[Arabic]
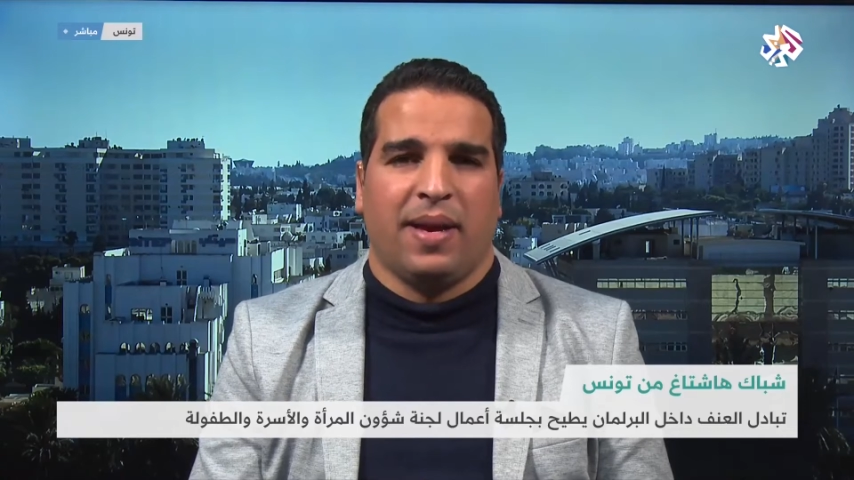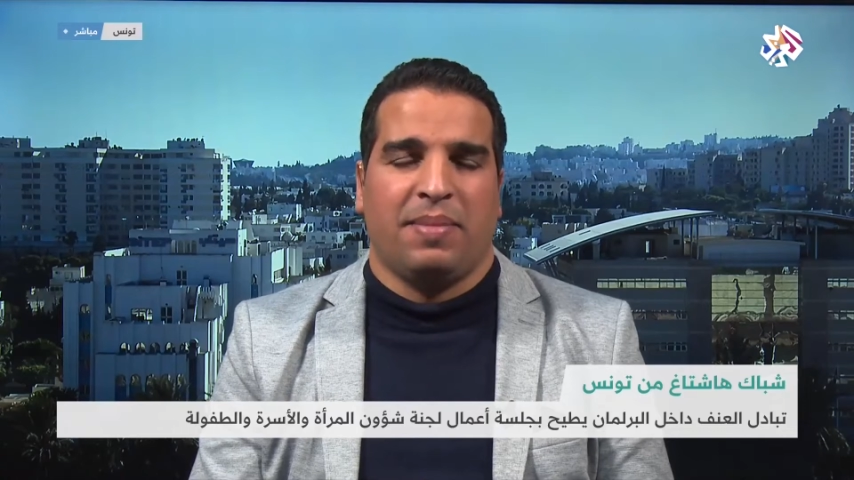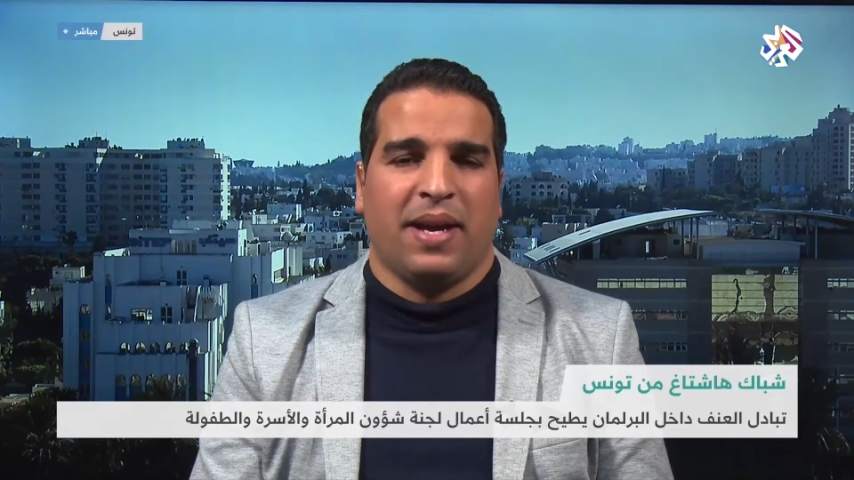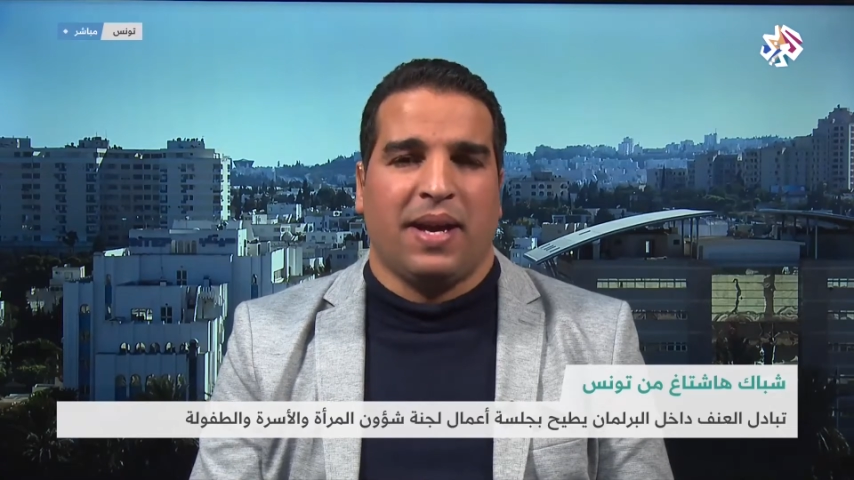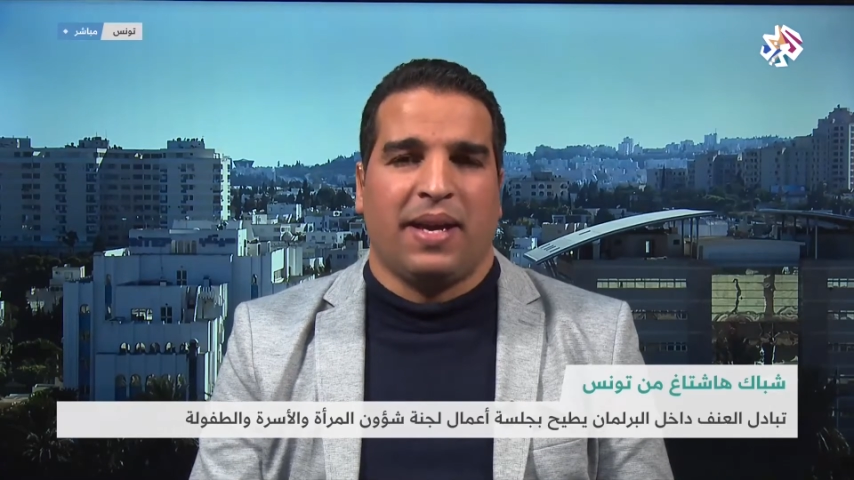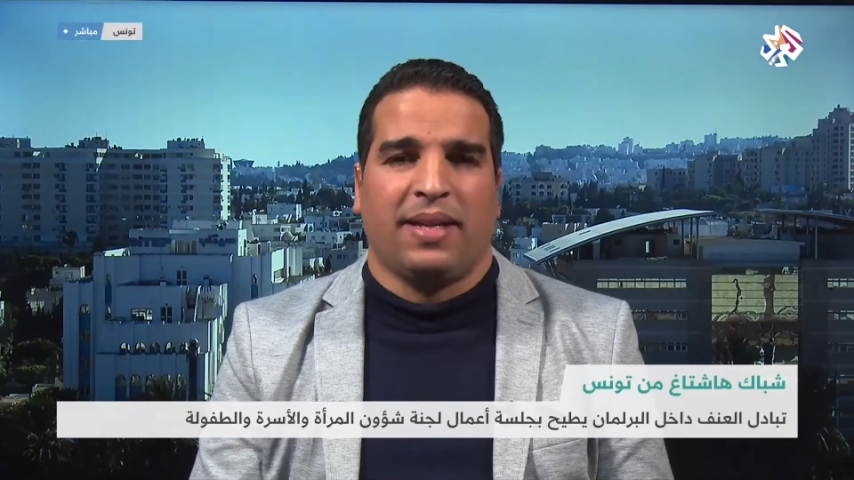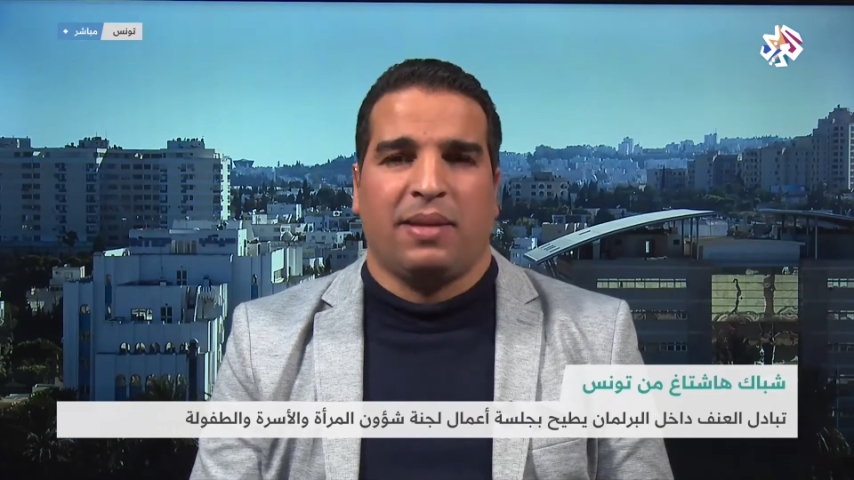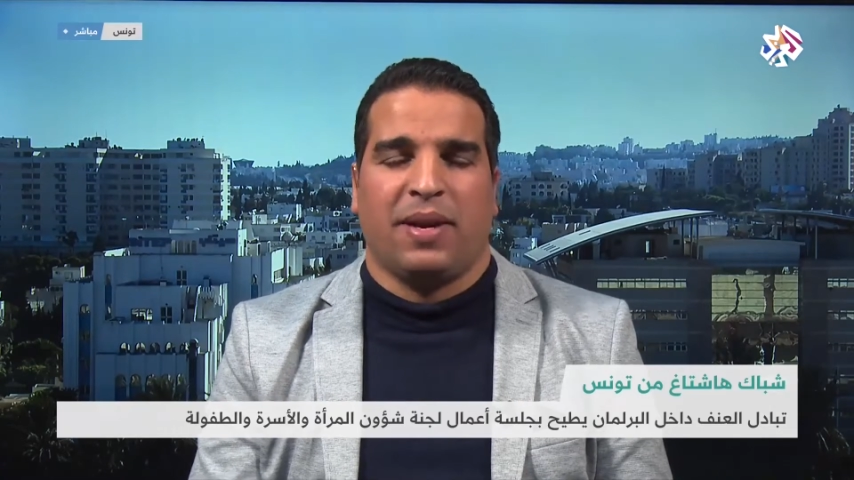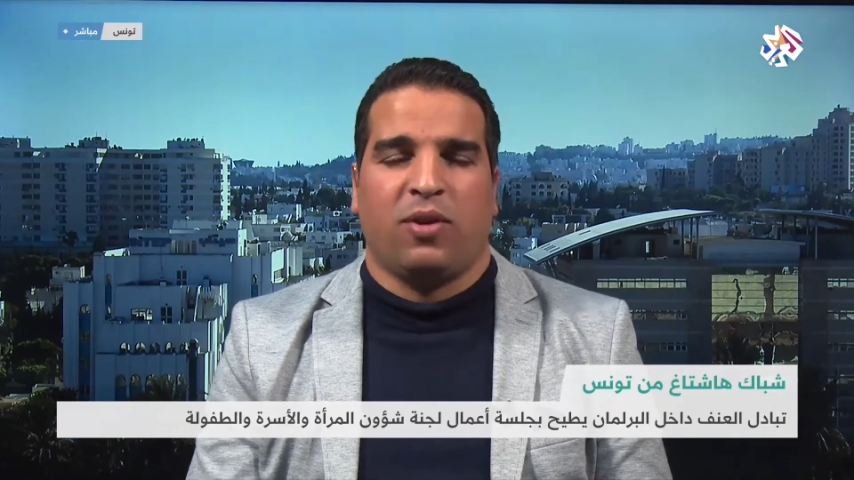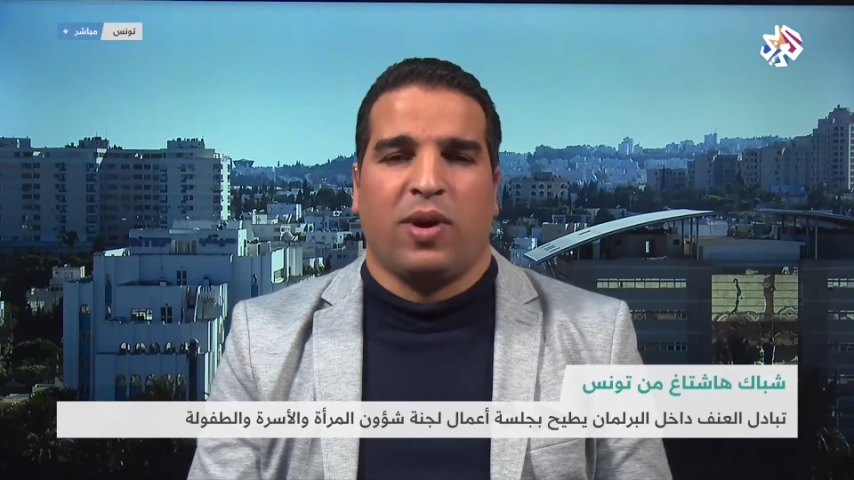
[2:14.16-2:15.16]

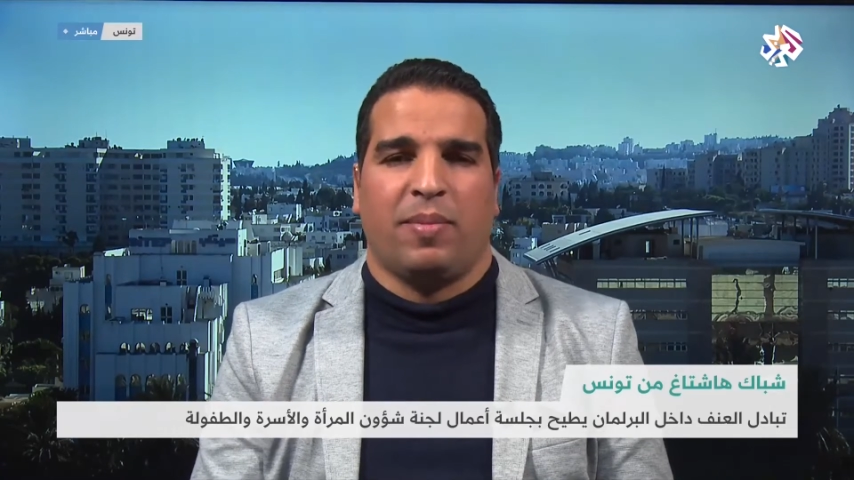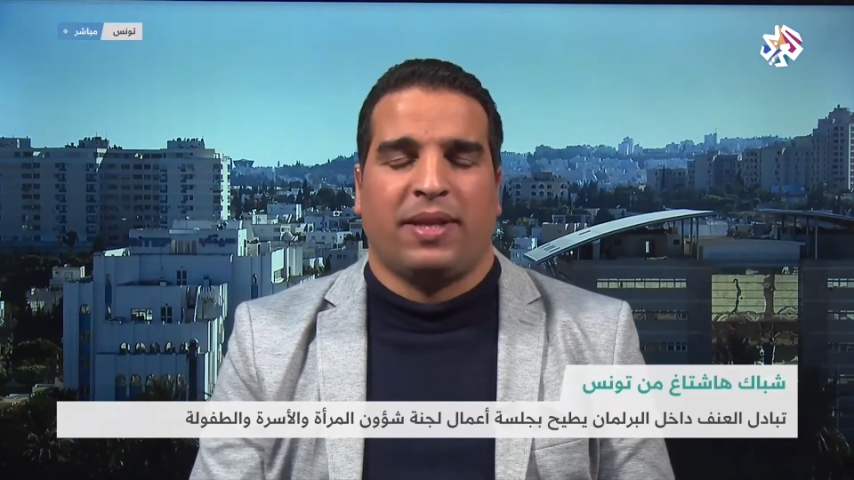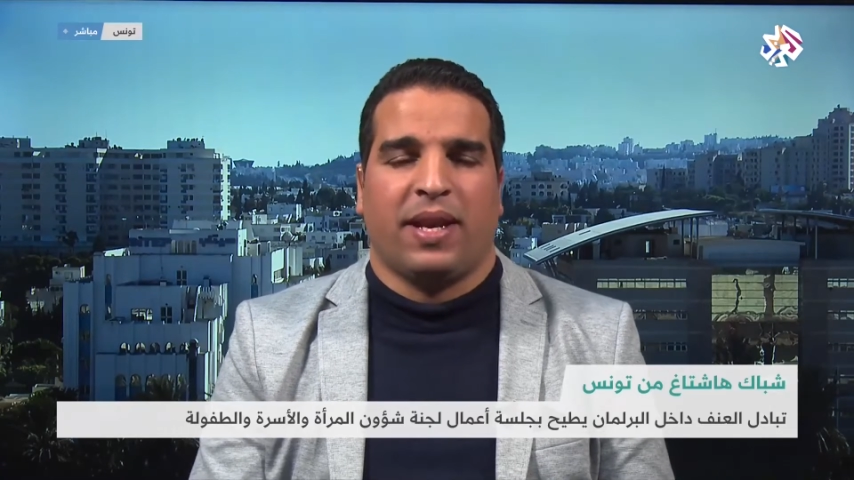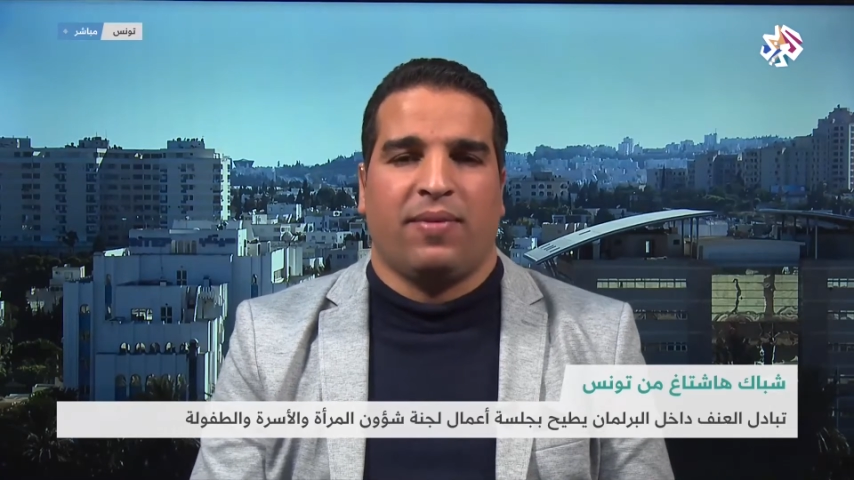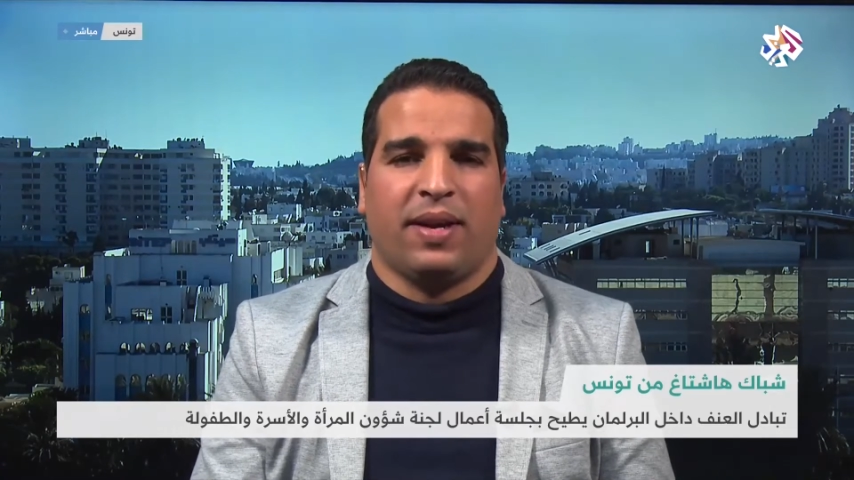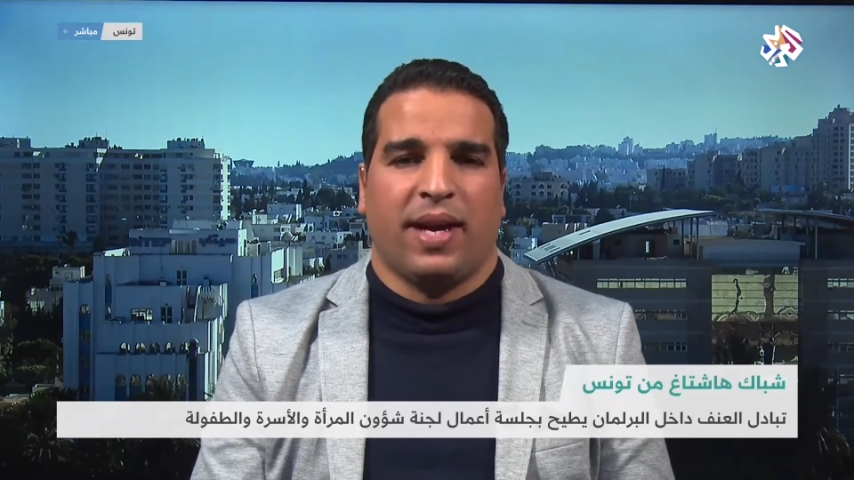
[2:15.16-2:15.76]
بالايادي بين نواب ائتلاف